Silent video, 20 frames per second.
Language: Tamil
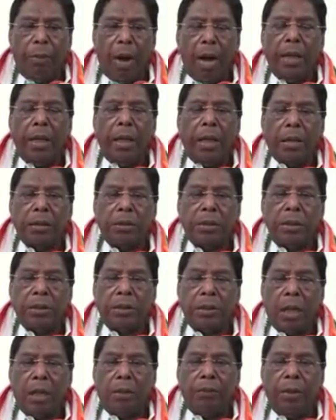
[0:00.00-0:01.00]
மாநில
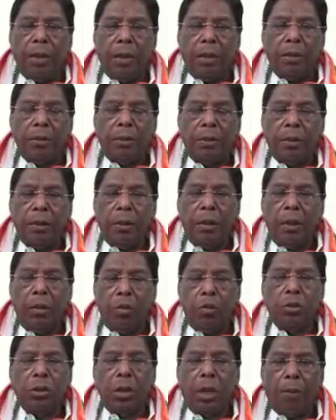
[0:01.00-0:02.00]
அரசின் சார்பில்
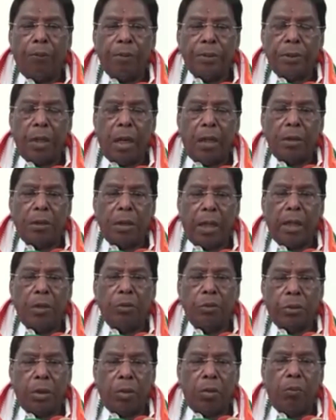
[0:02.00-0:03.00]
நூற்றி நாற்பத்தி நாலு
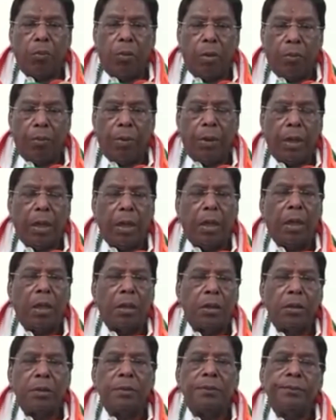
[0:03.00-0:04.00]
தடை உத்தரவு
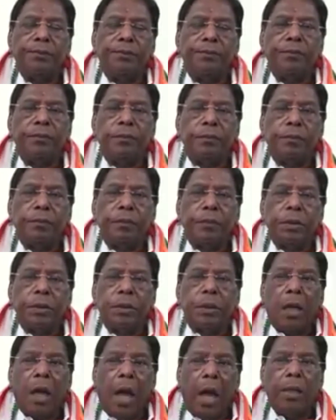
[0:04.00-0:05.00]
போடப்பட்டிருக்கிறது
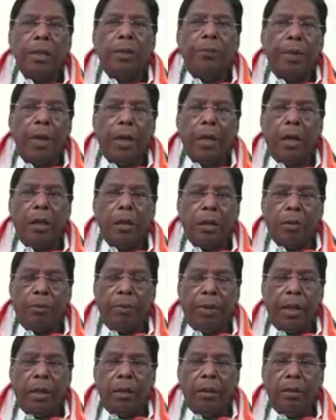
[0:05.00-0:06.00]
ஐந்து பேர்களுக்கு
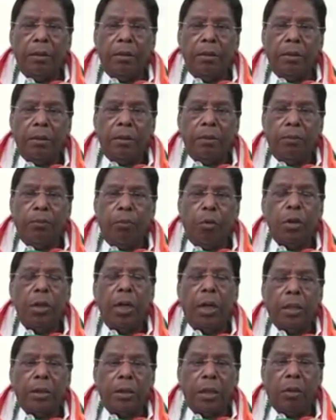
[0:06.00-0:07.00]
மேல் பொது
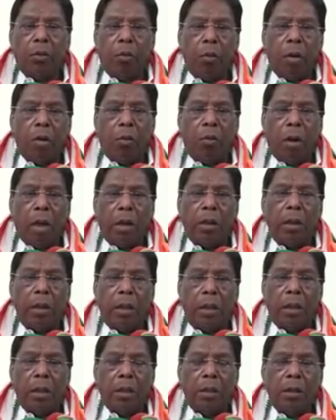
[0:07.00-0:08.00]
இடத்தில் கூடக்கூடாது
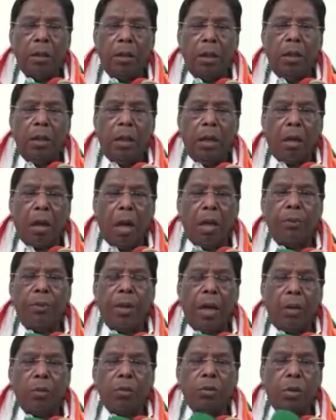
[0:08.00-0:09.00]
என்று
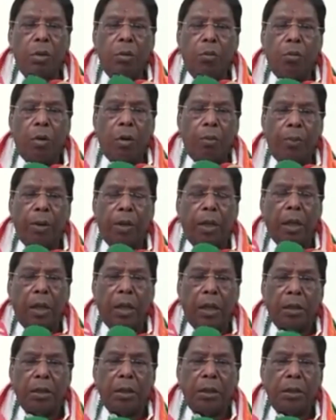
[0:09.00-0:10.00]
கடுமையான உத்தரவு
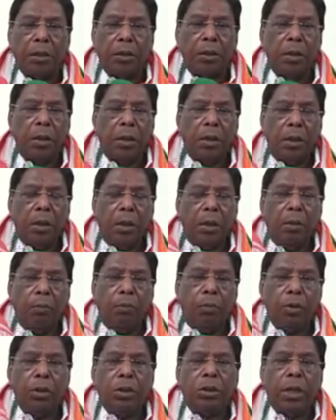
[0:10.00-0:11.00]
போடப்பட்டிருக்கிறது
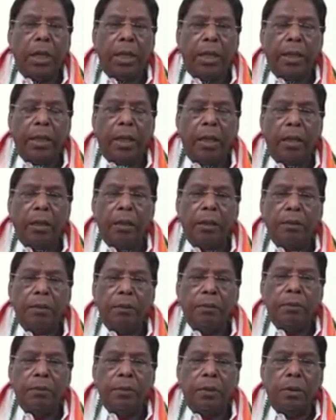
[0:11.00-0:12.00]
புதுச்சேரியில்
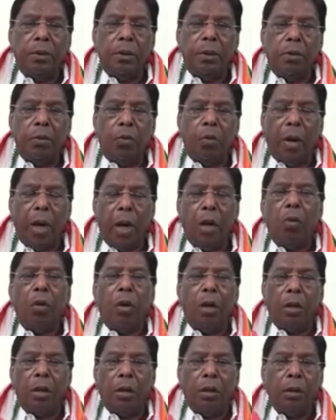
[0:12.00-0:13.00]
ஒரே
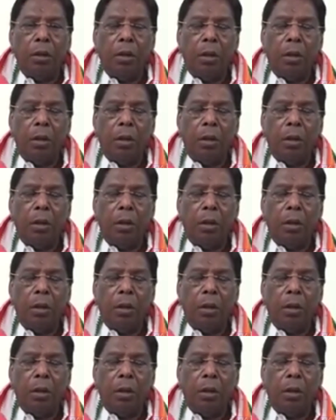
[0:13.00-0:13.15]
ஒரு